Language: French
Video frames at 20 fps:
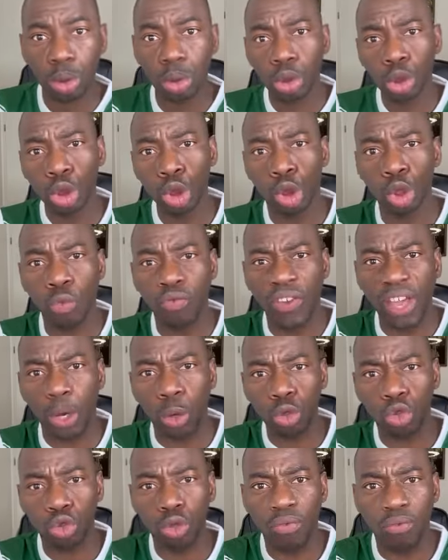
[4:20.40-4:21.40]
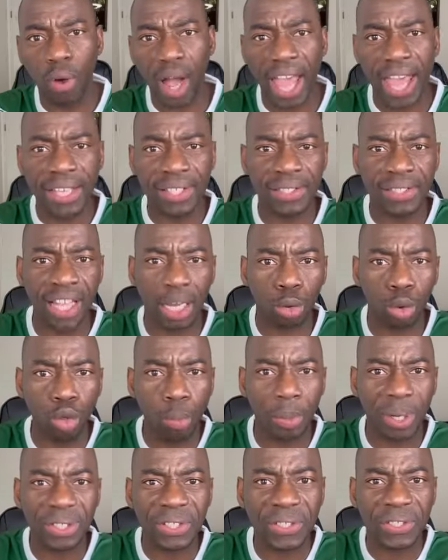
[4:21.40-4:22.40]
je vais recevoir
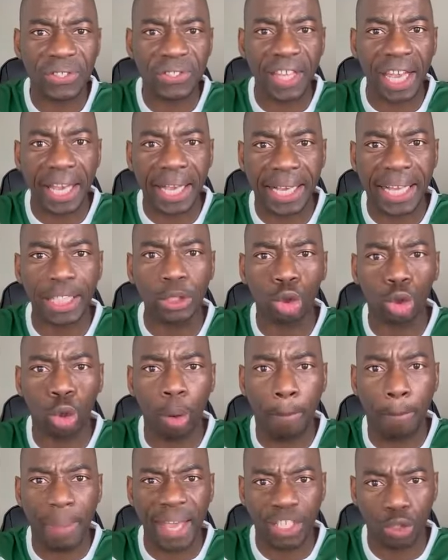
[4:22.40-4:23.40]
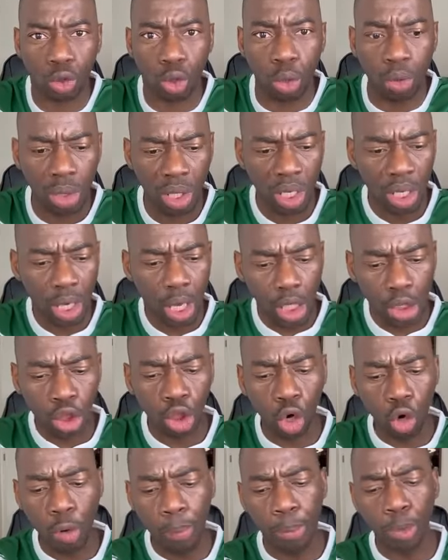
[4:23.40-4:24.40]
exactement 50 personnes
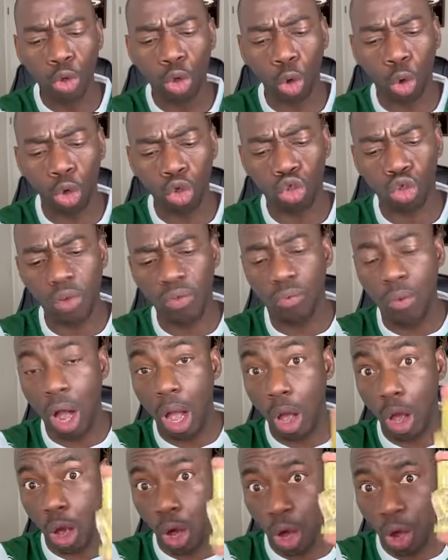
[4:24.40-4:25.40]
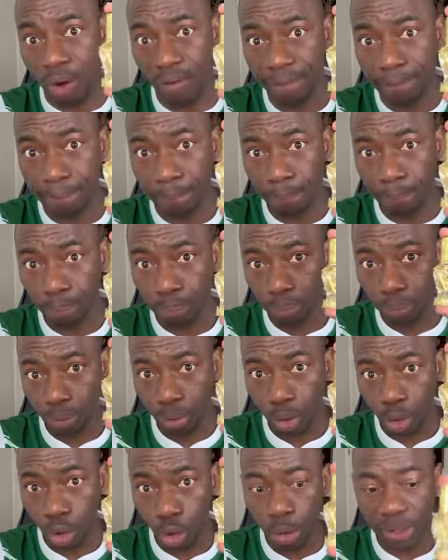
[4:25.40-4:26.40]
dans le but de recevoir 1.
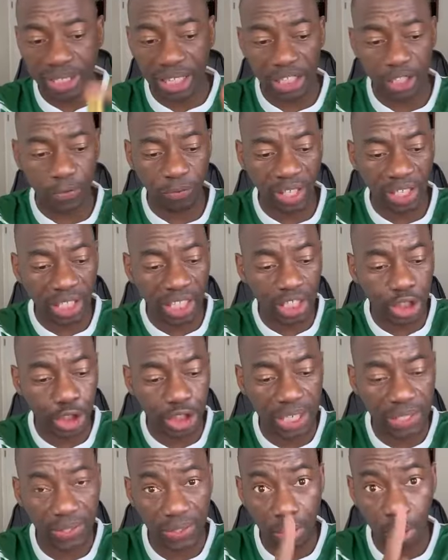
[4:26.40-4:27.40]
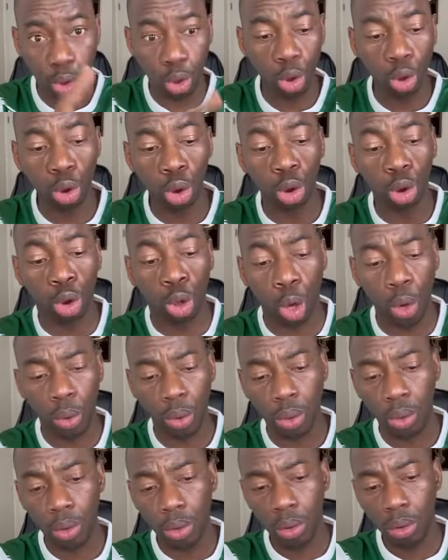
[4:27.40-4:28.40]
Le transfert de richesse.
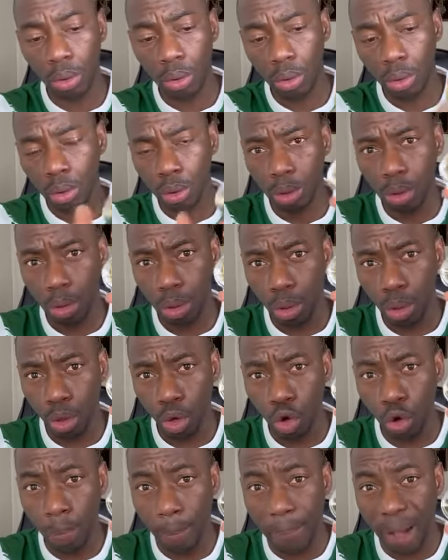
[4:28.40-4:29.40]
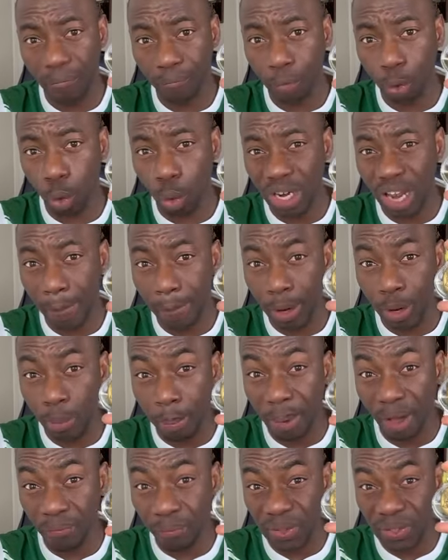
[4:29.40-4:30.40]
2. Le parfum qu'on appelle le
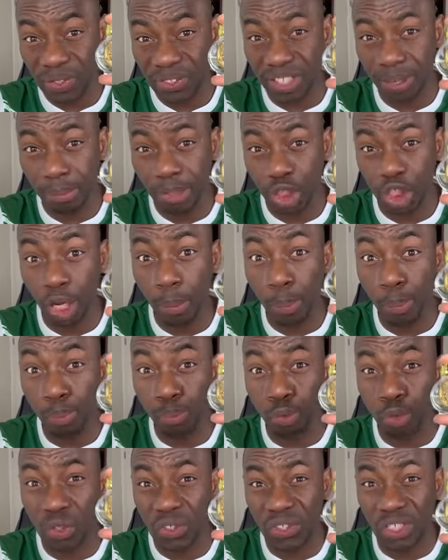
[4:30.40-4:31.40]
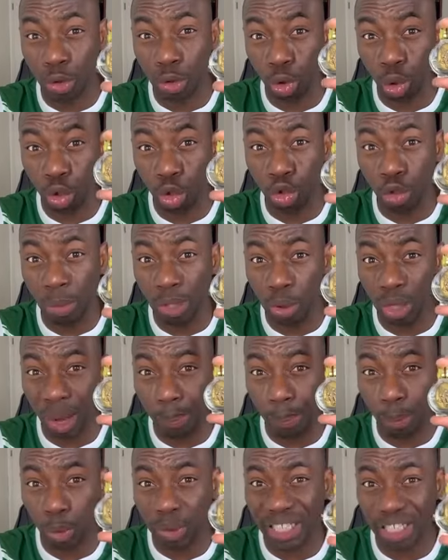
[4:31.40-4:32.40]
parfum Saint-Michel, puissant dans le domaine de la
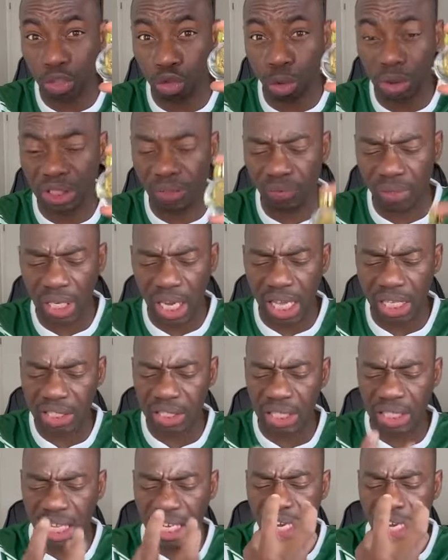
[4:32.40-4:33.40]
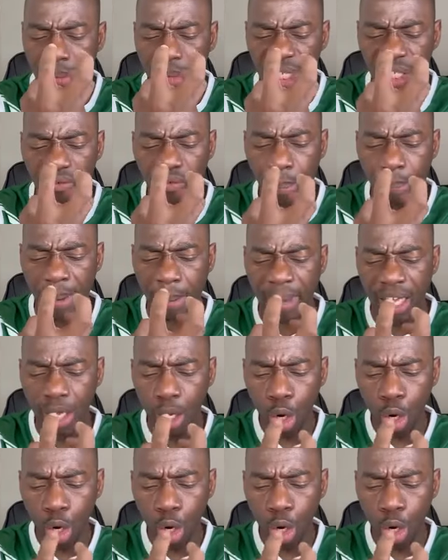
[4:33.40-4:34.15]
protection divine et c'est un élément qui vous permet